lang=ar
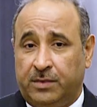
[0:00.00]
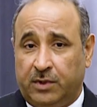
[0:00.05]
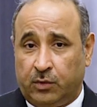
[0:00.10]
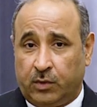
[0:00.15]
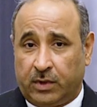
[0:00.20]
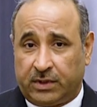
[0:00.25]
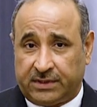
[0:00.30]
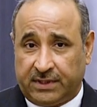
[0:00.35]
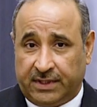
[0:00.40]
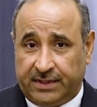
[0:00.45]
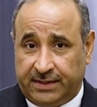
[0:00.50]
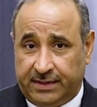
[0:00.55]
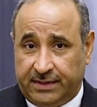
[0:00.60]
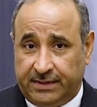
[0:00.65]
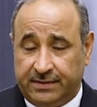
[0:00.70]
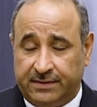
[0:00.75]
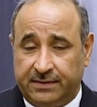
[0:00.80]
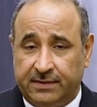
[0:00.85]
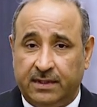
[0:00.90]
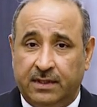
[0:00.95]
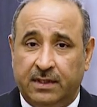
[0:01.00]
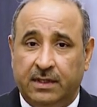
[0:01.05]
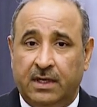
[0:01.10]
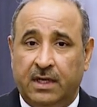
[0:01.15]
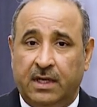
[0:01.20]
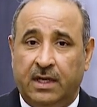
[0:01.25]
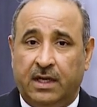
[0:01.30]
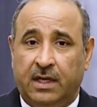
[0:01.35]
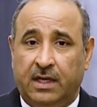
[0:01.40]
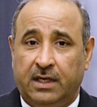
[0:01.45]
الوطني
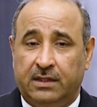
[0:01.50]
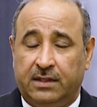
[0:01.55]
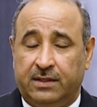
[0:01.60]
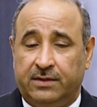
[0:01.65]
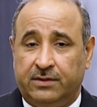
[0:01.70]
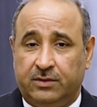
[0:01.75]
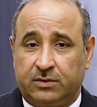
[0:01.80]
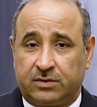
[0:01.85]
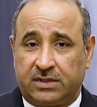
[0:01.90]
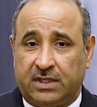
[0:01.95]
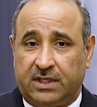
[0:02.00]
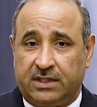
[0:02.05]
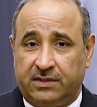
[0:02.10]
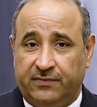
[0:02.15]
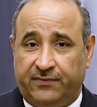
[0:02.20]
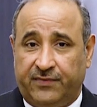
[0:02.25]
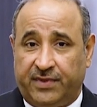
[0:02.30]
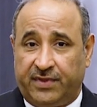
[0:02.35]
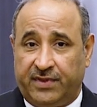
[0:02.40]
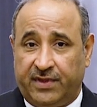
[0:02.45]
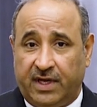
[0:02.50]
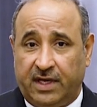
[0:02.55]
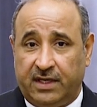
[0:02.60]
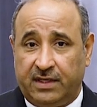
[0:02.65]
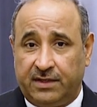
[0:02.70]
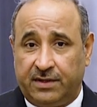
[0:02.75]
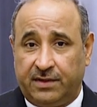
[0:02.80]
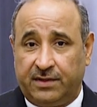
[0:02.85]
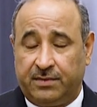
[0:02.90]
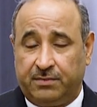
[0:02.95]
الذي يصادف
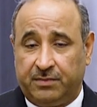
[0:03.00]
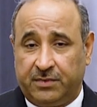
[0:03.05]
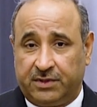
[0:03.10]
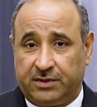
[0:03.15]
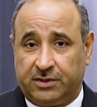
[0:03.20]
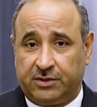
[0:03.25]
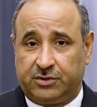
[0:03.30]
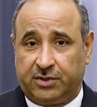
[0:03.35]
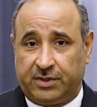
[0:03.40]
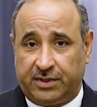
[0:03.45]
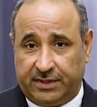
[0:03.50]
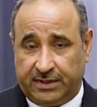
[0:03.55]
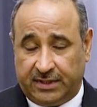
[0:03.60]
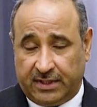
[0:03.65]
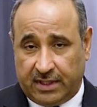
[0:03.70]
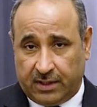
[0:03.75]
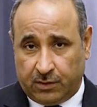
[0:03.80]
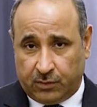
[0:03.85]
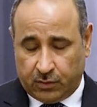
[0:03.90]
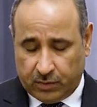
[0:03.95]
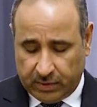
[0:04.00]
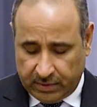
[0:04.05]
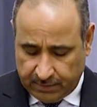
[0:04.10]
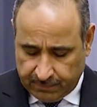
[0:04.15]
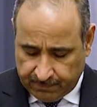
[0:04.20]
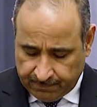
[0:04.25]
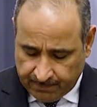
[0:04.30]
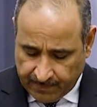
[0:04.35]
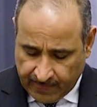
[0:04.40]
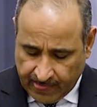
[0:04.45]
الثالث من تشرين الأول
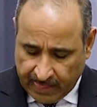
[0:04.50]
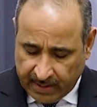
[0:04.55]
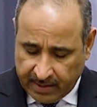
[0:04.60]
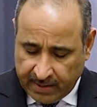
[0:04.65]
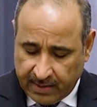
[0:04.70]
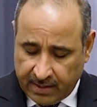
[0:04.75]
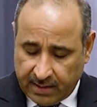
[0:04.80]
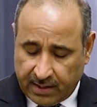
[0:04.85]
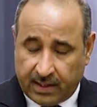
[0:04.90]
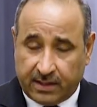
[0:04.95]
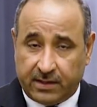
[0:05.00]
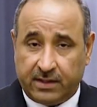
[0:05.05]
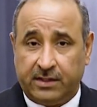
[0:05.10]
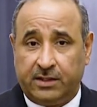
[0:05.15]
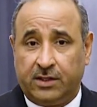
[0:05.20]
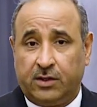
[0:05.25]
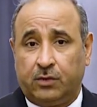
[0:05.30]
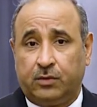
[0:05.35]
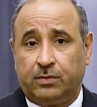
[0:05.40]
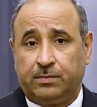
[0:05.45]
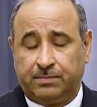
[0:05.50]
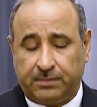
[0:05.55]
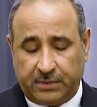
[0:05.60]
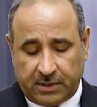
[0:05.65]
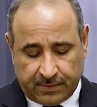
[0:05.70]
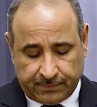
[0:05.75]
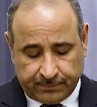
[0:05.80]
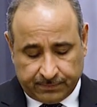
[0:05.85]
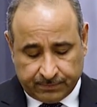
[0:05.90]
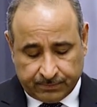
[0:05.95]
هذا اليوم
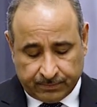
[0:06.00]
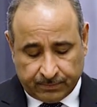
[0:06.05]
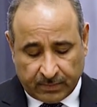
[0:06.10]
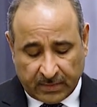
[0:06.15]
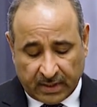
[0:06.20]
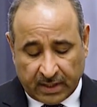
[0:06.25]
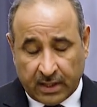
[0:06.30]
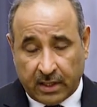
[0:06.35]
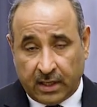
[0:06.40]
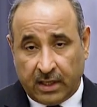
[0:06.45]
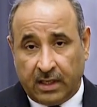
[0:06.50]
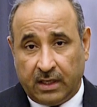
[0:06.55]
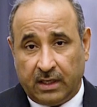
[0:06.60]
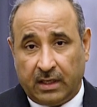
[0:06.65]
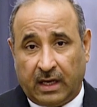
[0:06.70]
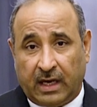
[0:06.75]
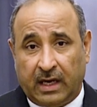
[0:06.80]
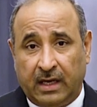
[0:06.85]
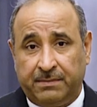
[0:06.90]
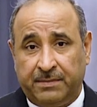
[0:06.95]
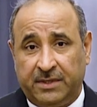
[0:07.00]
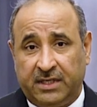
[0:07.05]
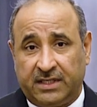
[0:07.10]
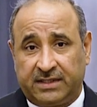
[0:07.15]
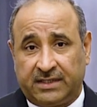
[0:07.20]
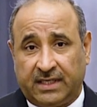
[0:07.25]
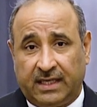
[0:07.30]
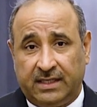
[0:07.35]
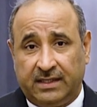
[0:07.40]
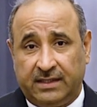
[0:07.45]

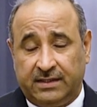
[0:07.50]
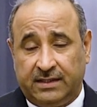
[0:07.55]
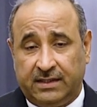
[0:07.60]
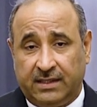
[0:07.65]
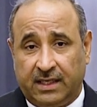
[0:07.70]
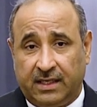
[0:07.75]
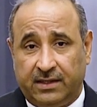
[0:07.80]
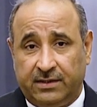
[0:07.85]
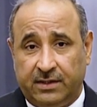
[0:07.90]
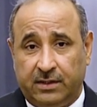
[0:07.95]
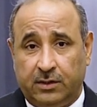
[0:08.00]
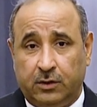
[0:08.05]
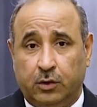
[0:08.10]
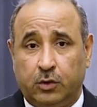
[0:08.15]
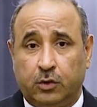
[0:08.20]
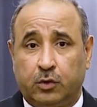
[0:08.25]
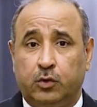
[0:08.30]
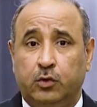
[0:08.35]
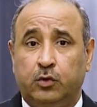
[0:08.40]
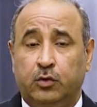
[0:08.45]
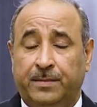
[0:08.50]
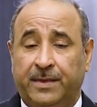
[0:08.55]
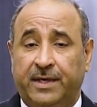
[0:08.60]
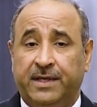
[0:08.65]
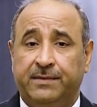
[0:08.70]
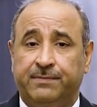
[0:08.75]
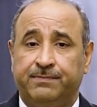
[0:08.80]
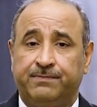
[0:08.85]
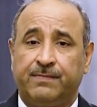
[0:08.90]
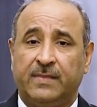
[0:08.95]
عملت عليه هذه الحكومة
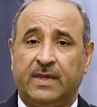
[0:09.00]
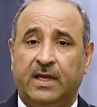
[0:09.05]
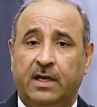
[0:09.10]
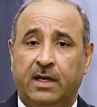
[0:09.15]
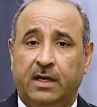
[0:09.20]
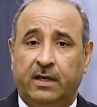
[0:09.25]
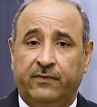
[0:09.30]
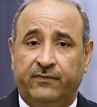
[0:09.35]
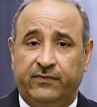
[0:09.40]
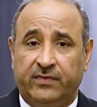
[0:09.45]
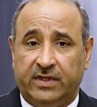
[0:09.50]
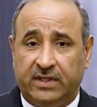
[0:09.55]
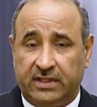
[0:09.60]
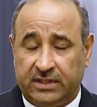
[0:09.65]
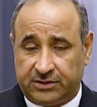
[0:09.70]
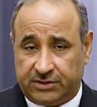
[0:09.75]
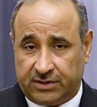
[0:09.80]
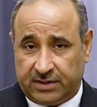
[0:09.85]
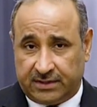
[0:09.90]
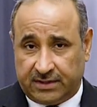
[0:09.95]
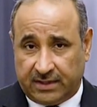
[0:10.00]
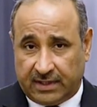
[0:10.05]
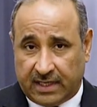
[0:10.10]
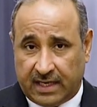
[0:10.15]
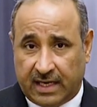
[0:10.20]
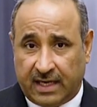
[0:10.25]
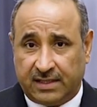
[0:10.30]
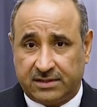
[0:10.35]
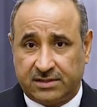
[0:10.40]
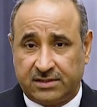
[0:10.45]
في لجنة
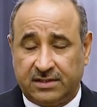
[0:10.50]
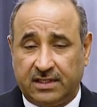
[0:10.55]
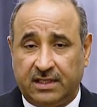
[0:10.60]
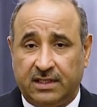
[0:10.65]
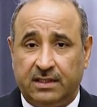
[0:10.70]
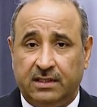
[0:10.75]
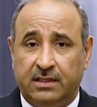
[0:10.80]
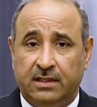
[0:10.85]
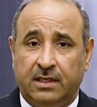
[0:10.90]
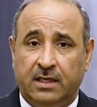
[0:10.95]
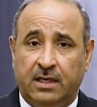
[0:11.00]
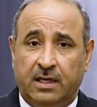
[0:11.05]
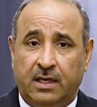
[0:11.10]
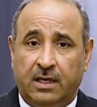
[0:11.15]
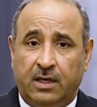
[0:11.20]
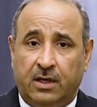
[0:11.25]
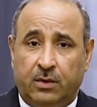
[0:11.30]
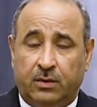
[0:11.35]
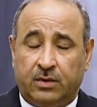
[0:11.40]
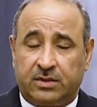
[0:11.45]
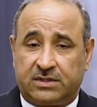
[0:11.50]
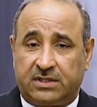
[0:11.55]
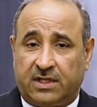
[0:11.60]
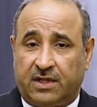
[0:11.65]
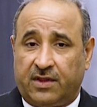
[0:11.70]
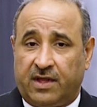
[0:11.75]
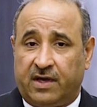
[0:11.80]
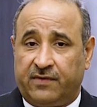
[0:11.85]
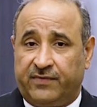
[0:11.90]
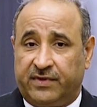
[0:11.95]
الخاصة
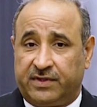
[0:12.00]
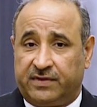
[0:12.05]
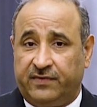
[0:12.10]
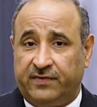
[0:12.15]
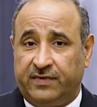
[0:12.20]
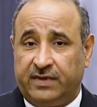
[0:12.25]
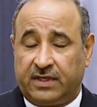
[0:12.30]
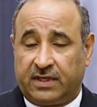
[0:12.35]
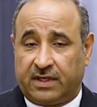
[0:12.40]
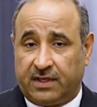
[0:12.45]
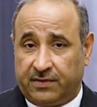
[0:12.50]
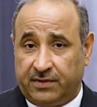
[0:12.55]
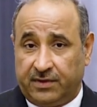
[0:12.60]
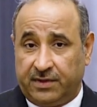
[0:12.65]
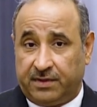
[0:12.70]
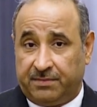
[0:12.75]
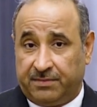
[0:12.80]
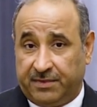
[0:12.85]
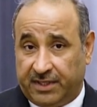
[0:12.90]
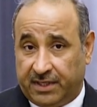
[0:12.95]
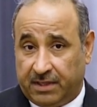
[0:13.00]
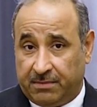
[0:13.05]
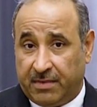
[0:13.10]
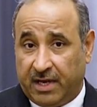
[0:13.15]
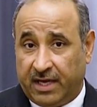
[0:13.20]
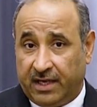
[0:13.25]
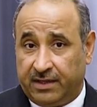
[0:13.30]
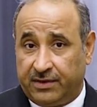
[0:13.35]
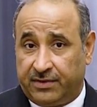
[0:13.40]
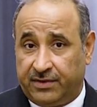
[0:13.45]
واستضافت فيه كثير من
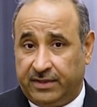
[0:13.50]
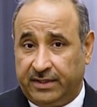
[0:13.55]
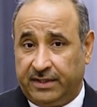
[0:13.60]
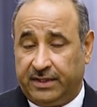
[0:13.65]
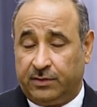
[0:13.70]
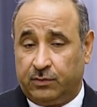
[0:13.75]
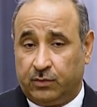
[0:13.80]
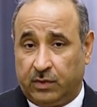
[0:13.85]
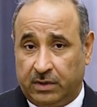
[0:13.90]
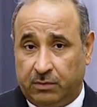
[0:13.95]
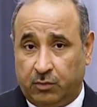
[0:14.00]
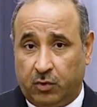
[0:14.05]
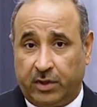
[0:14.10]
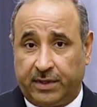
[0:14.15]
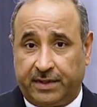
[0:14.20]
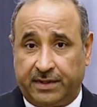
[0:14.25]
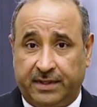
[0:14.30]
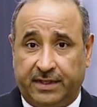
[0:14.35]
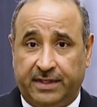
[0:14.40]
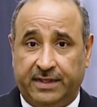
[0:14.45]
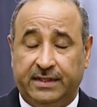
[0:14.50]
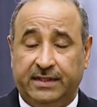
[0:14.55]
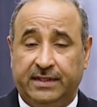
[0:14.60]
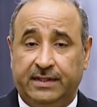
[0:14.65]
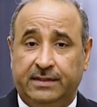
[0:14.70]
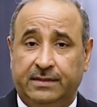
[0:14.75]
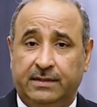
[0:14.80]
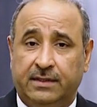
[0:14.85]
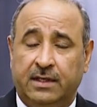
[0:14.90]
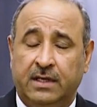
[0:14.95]
الباحثين
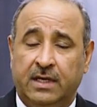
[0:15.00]
والمؤرخين